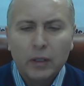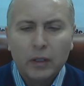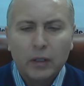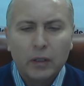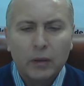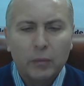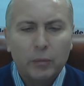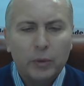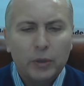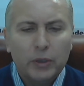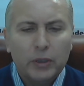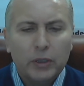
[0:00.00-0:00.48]

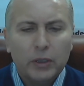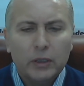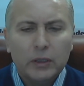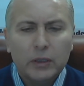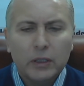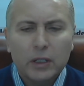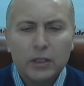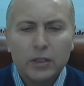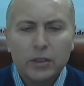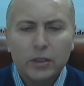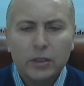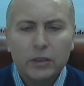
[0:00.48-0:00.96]

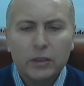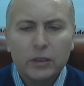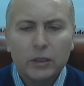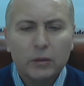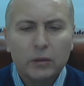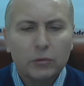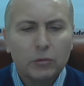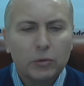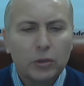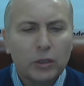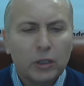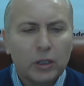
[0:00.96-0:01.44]
пятиэтажный
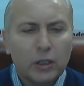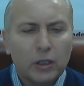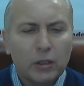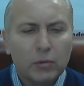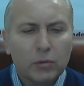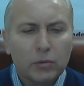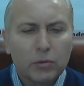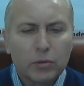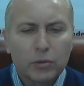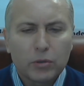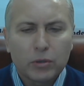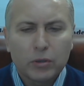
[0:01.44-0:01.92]

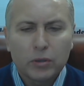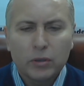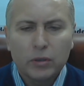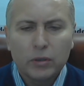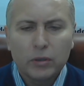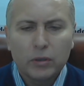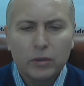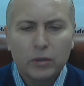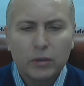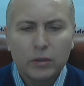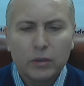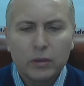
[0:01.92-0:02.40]
таунхаус э,
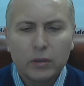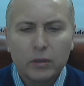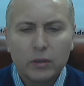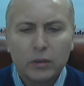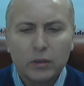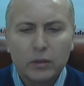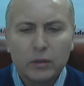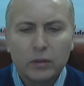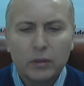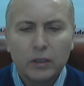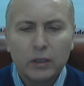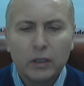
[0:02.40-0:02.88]

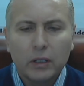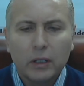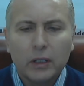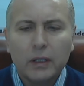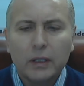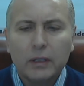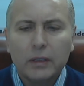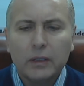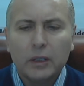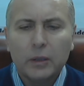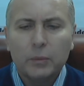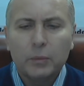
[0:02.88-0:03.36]
э,
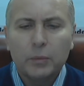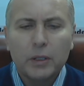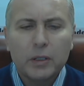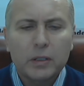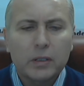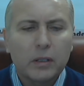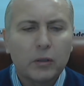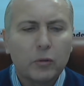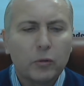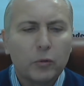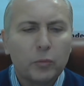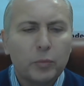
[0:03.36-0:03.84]
Олег
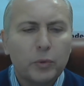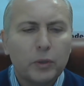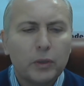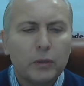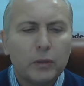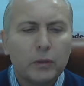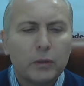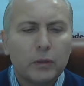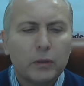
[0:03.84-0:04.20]
Дерипаска купил э,